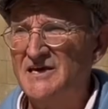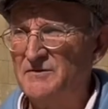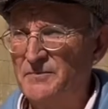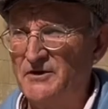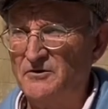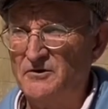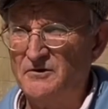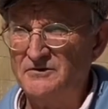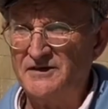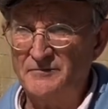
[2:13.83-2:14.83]

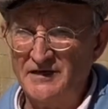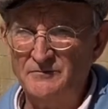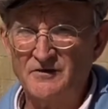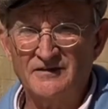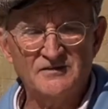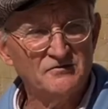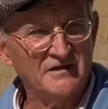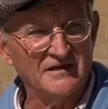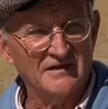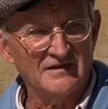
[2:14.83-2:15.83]
Pero también le hemos
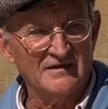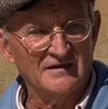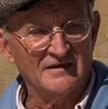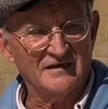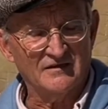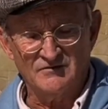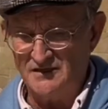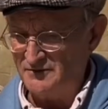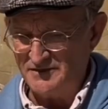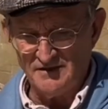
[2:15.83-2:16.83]
dicho que, que,
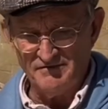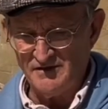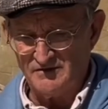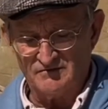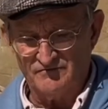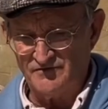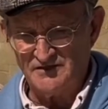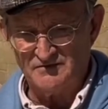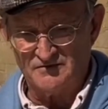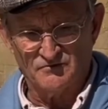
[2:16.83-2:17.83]
con independencia de los
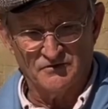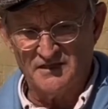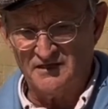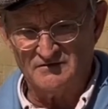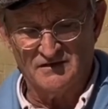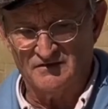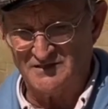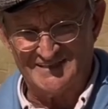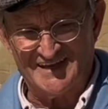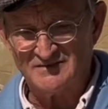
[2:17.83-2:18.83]
conflictos jurídicos y de
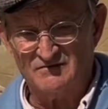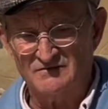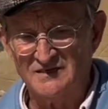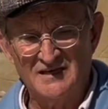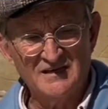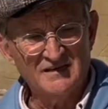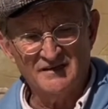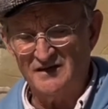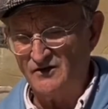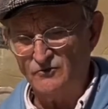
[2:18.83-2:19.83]
los atascos
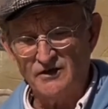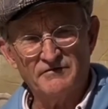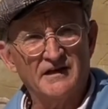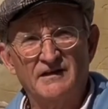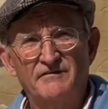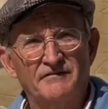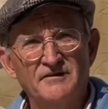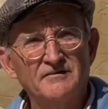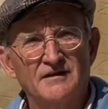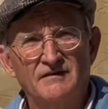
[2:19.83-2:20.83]
y de la
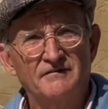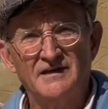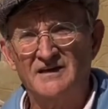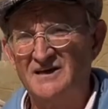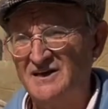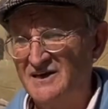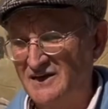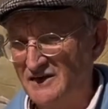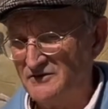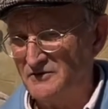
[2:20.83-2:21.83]
judicialización que dice él
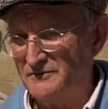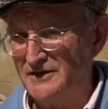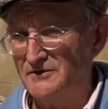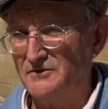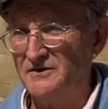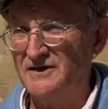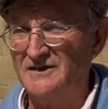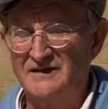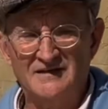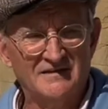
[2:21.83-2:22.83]
que ha ido tomando
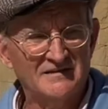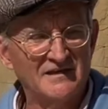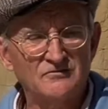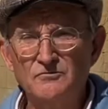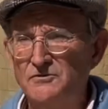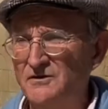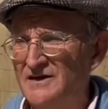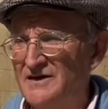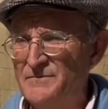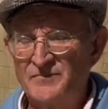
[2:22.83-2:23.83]
e, este asunto,
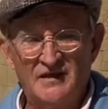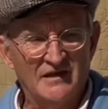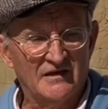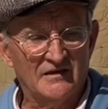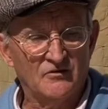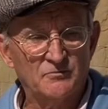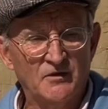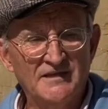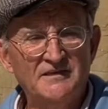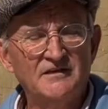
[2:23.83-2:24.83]
que los
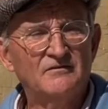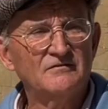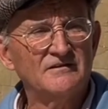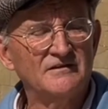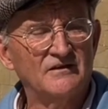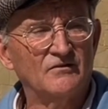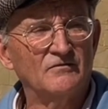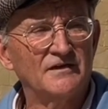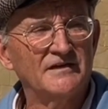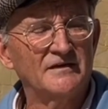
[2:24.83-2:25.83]
políticos y
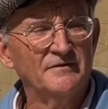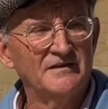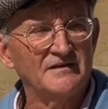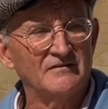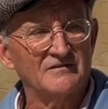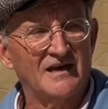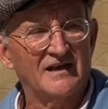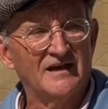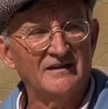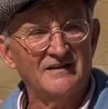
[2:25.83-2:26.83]
concretamente los
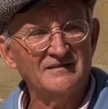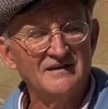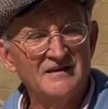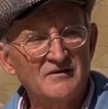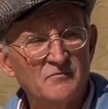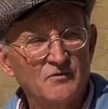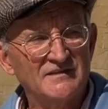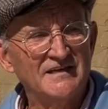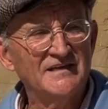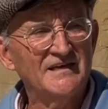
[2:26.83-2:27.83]
alcaldes
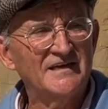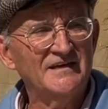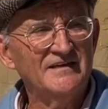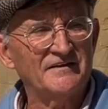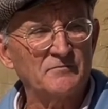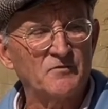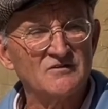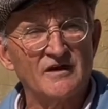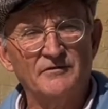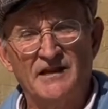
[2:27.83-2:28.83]
pues tienen que
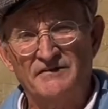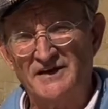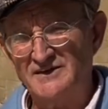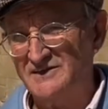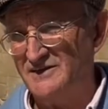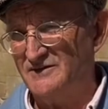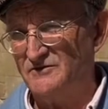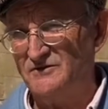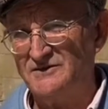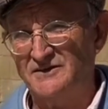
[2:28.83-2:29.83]
responsabilizarse de
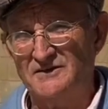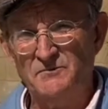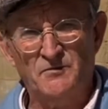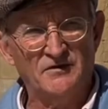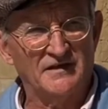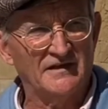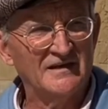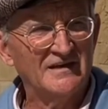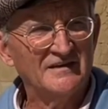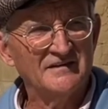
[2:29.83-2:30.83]
todo este tipo de,
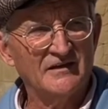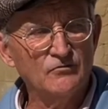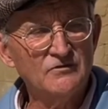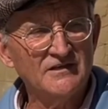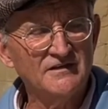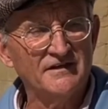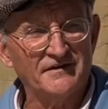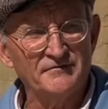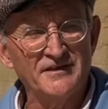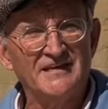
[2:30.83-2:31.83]
luchas y
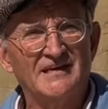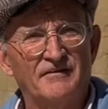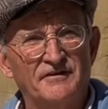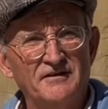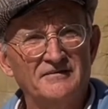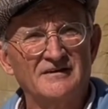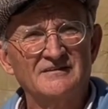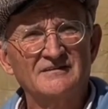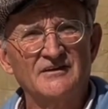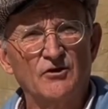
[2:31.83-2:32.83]
de
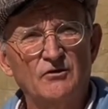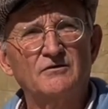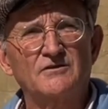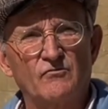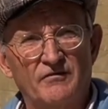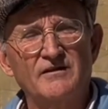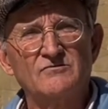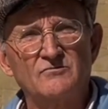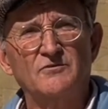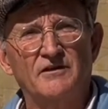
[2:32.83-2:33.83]
reivindicaciones, de todo lo que sucede
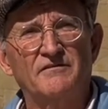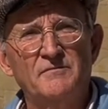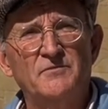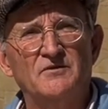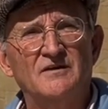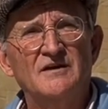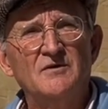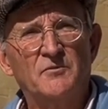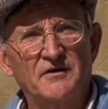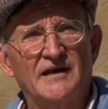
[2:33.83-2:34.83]
en su municipio,
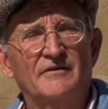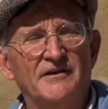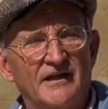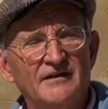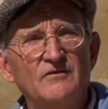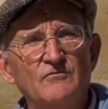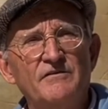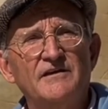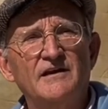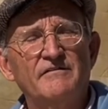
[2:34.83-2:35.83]
porque la verdadera
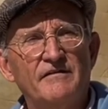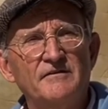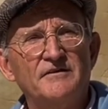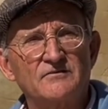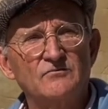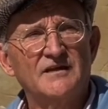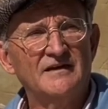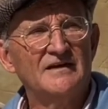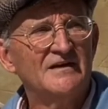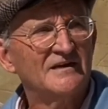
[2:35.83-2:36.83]
judicialización
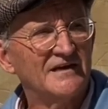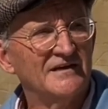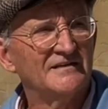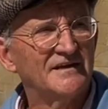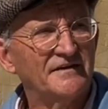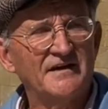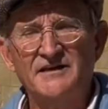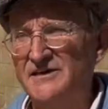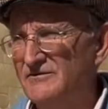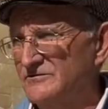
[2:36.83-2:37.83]
resulta que está
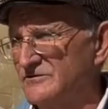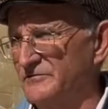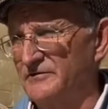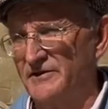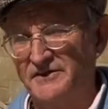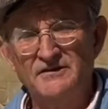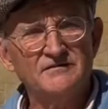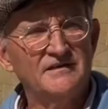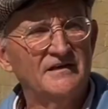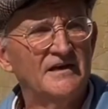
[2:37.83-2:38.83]
recayendo sobre
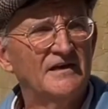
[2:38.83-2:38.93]
vecinos y,